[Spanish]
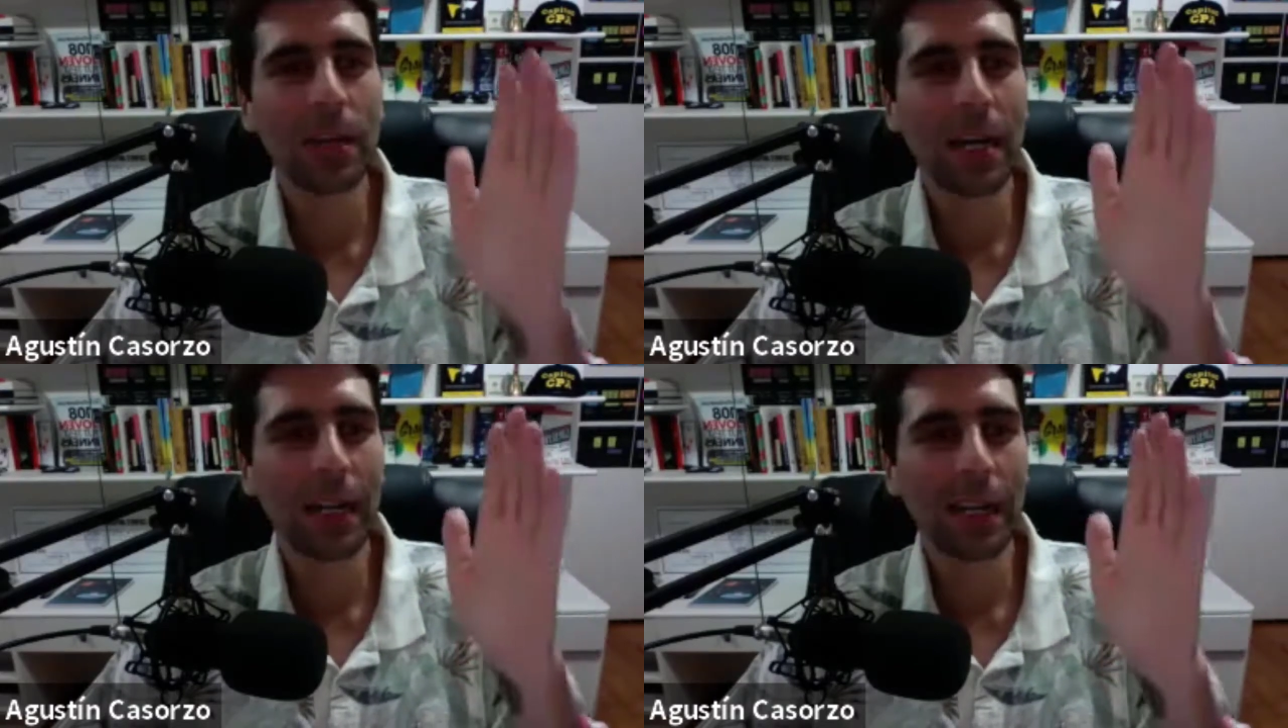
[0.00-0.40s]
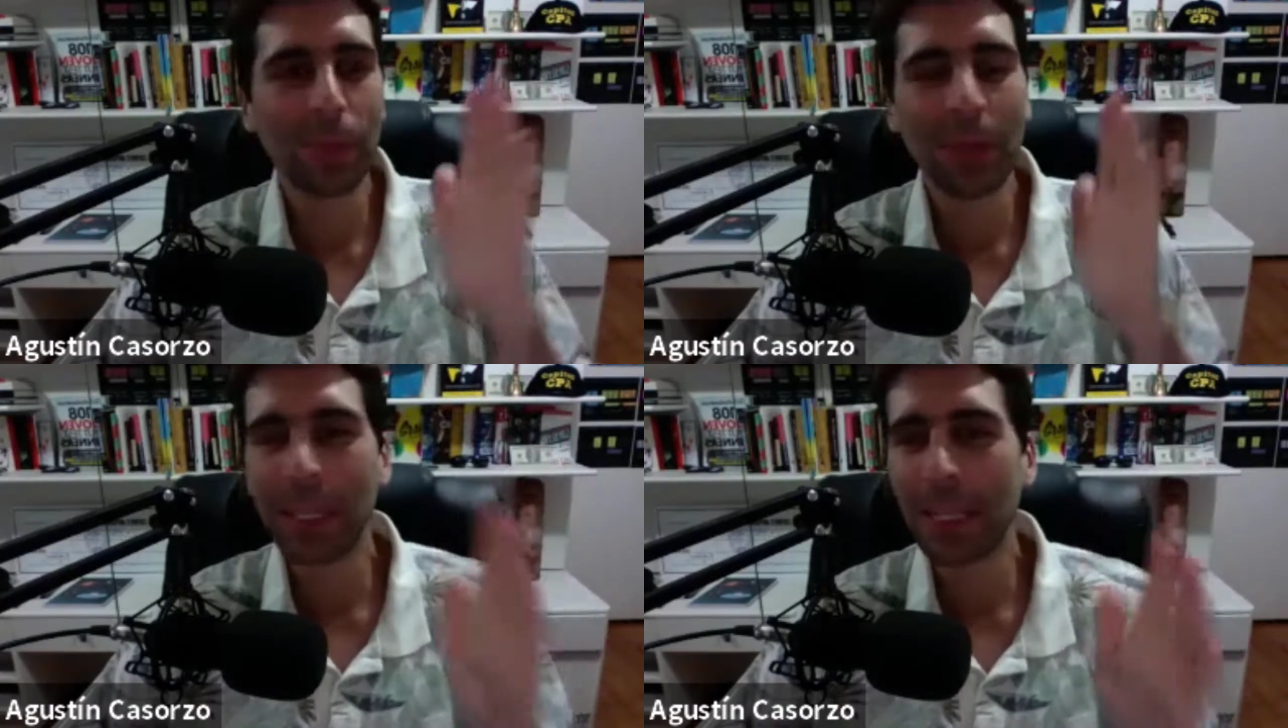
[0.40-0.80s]
voy a ganar
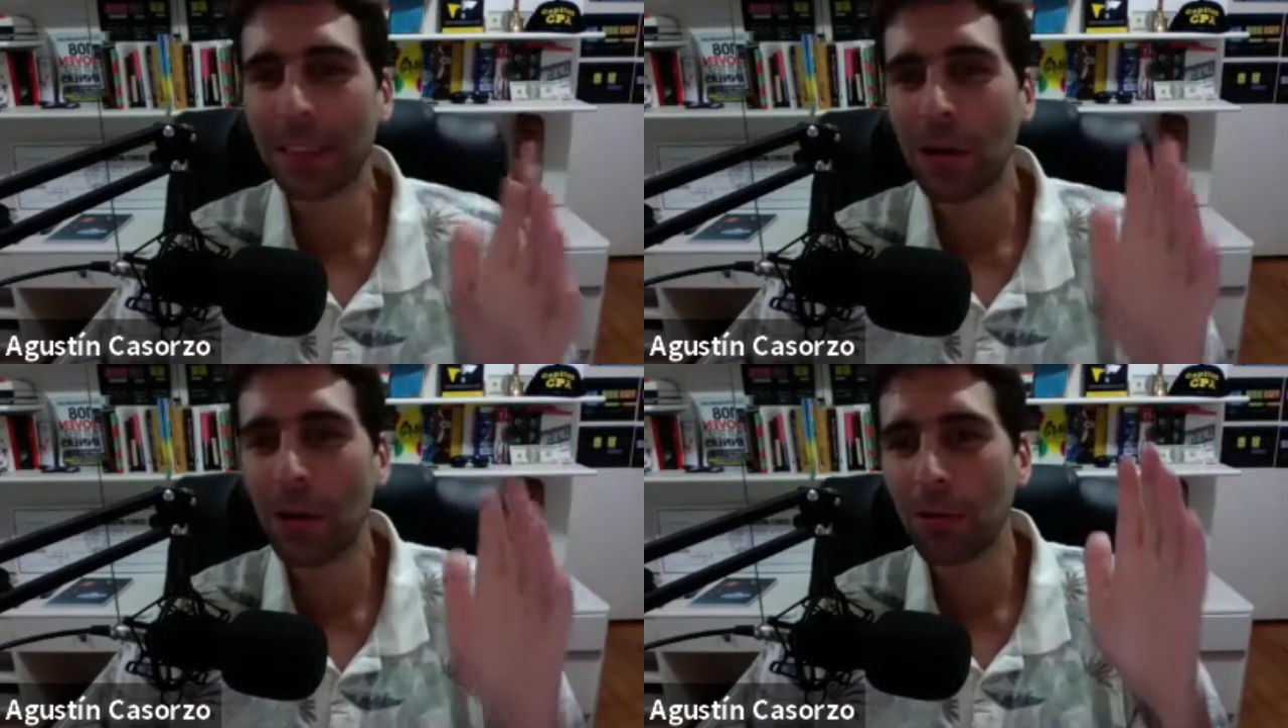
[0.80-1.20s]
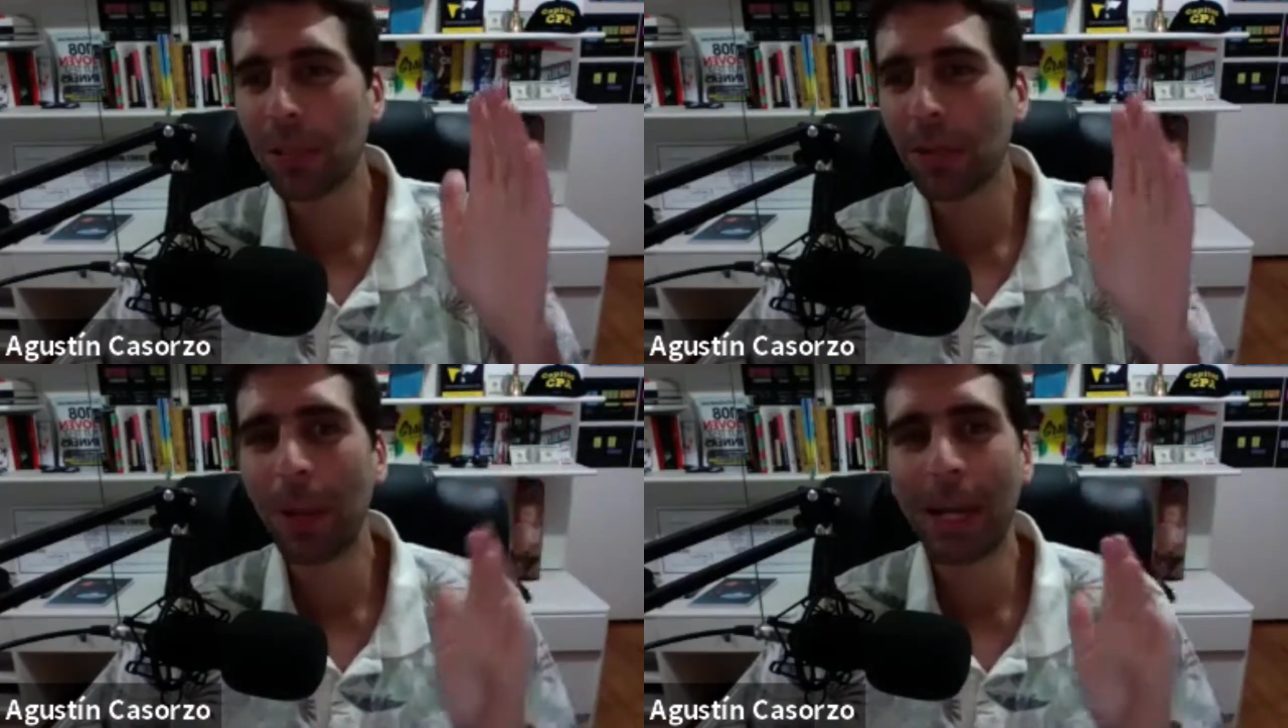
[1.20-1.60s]
experiencia, voy a
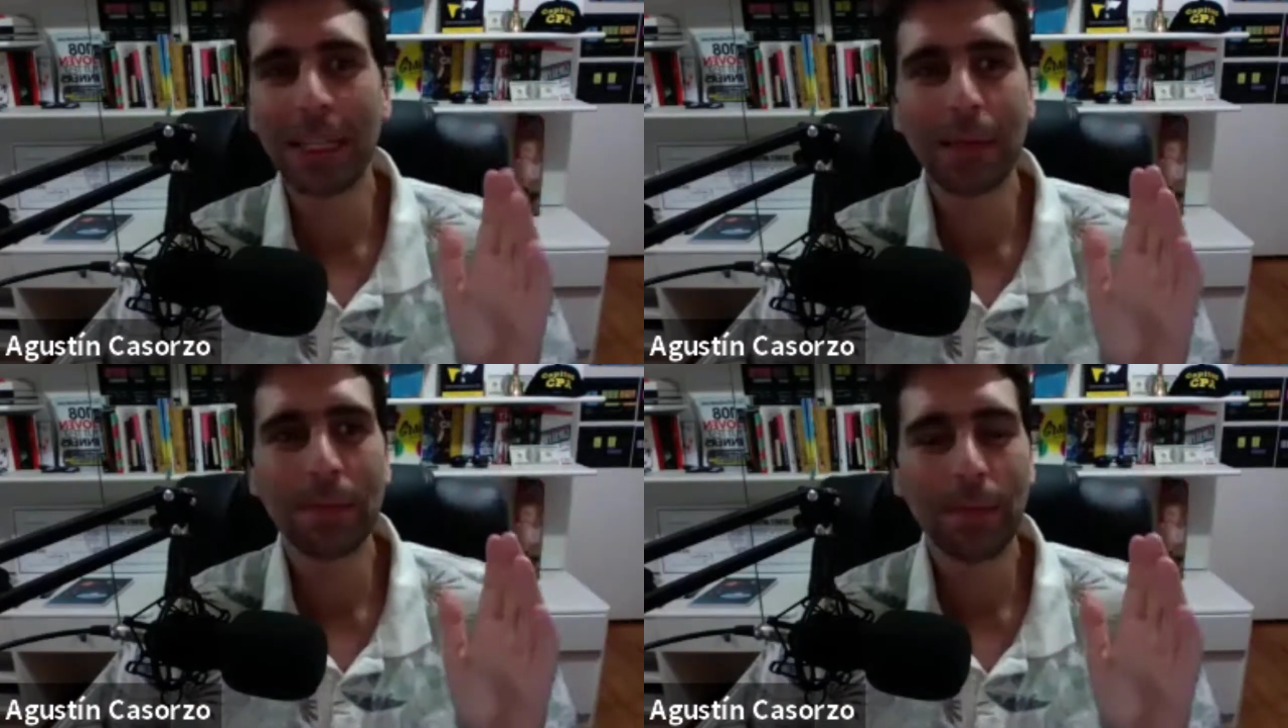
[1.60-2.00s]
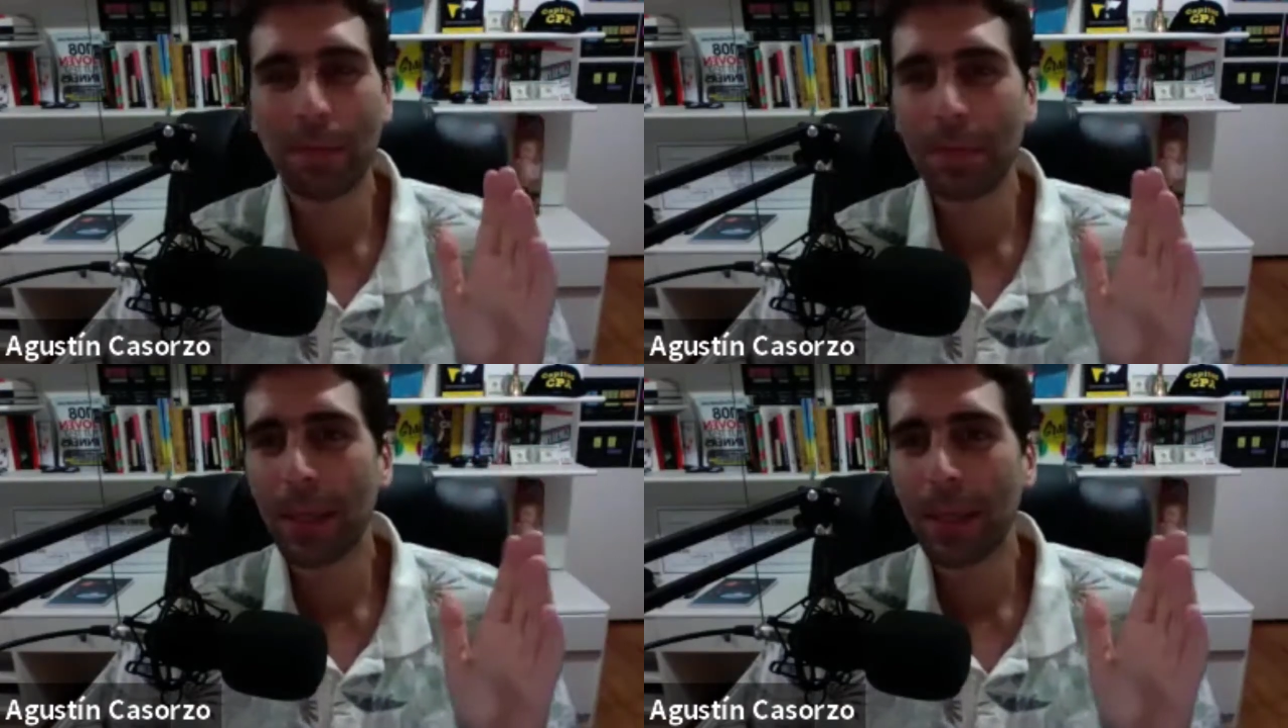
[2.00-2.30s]
juntar plata